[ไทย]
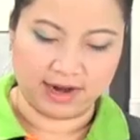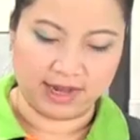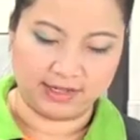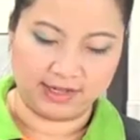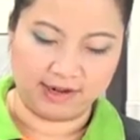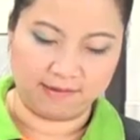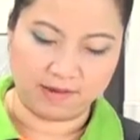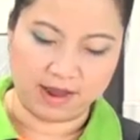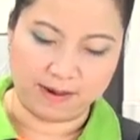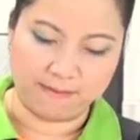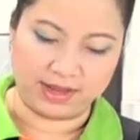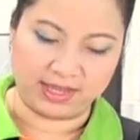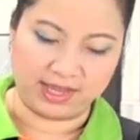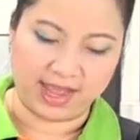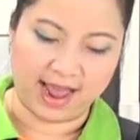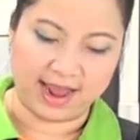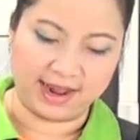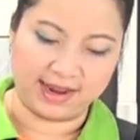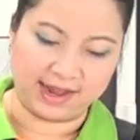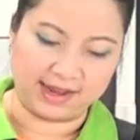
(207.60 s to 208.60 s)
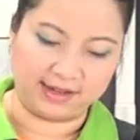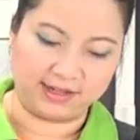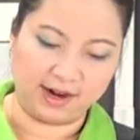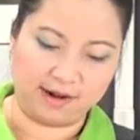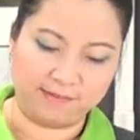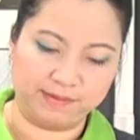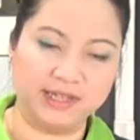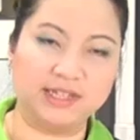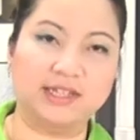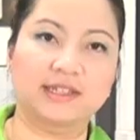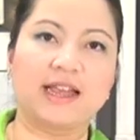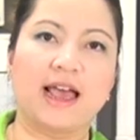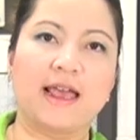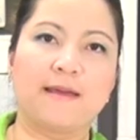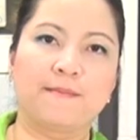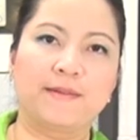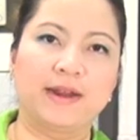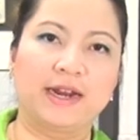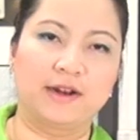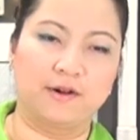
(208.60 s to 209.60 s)
เวลาเชฟทำผัดไทยเนี่ยชอบที่จะใส่
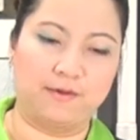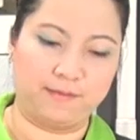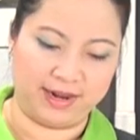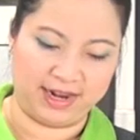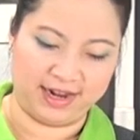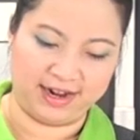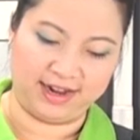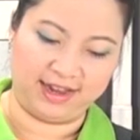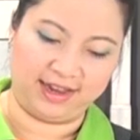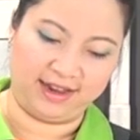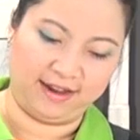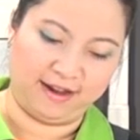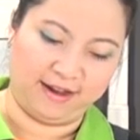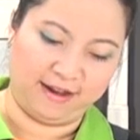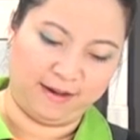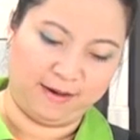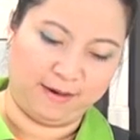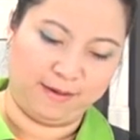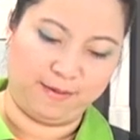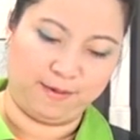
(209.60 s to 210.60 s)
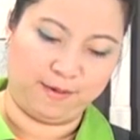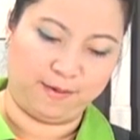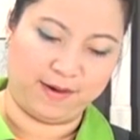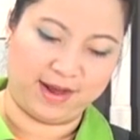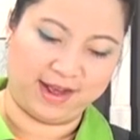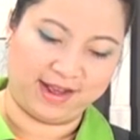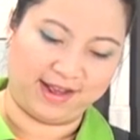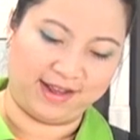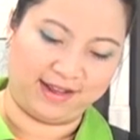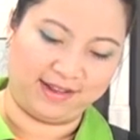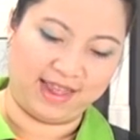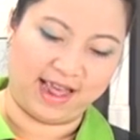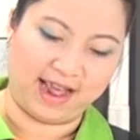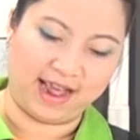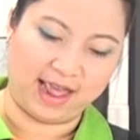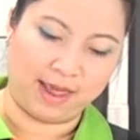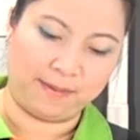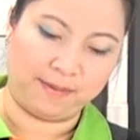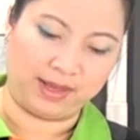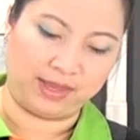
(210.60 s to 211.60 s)
พริกลงไปเลยเพราะว่าอยา
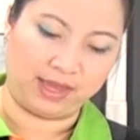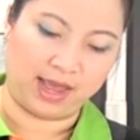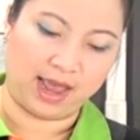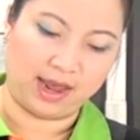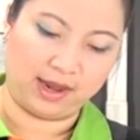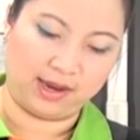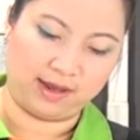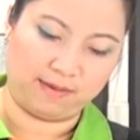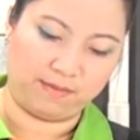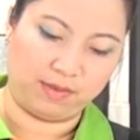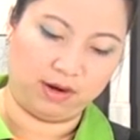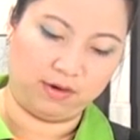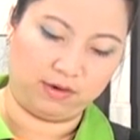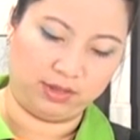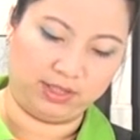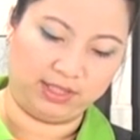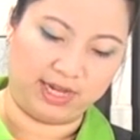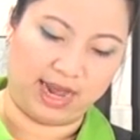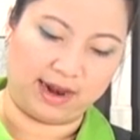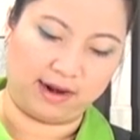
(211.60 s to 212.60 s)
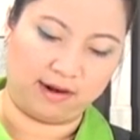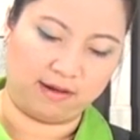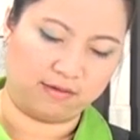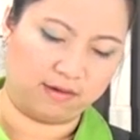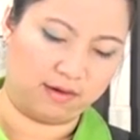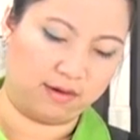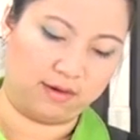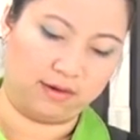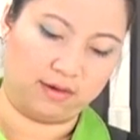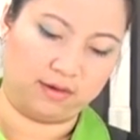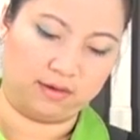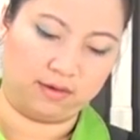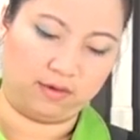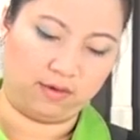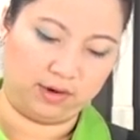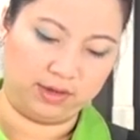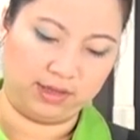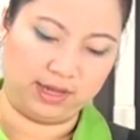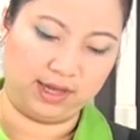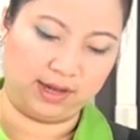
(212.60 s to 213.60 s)
กให้ผัดไทยเนี่ยมีรสจัดแล้วก็
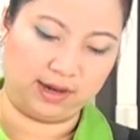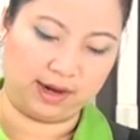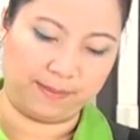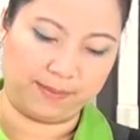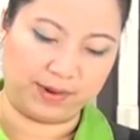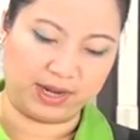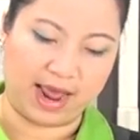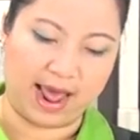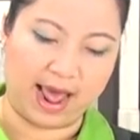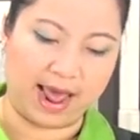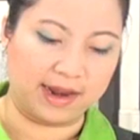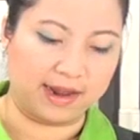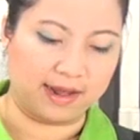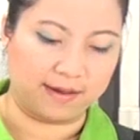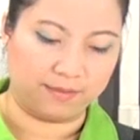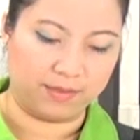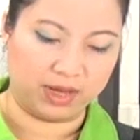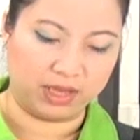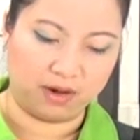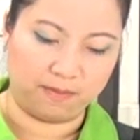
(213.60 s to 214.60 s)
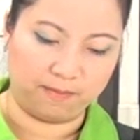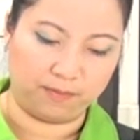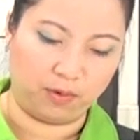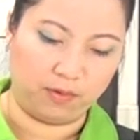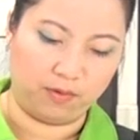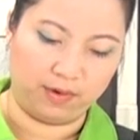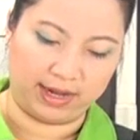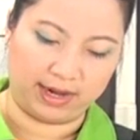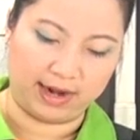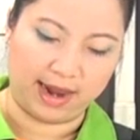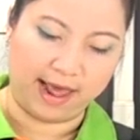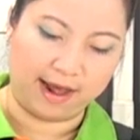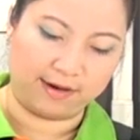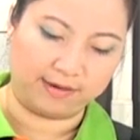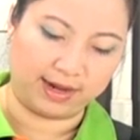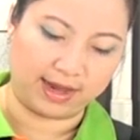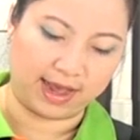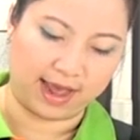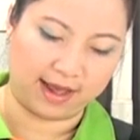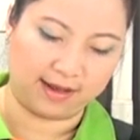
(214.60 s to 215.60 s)
คนที่รับประทานเนี่ยไม่ต้องปรุงอีกแล้ว
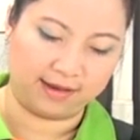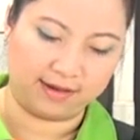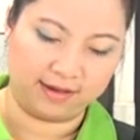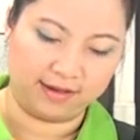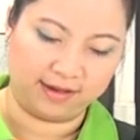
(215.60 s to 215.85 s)
นะคะ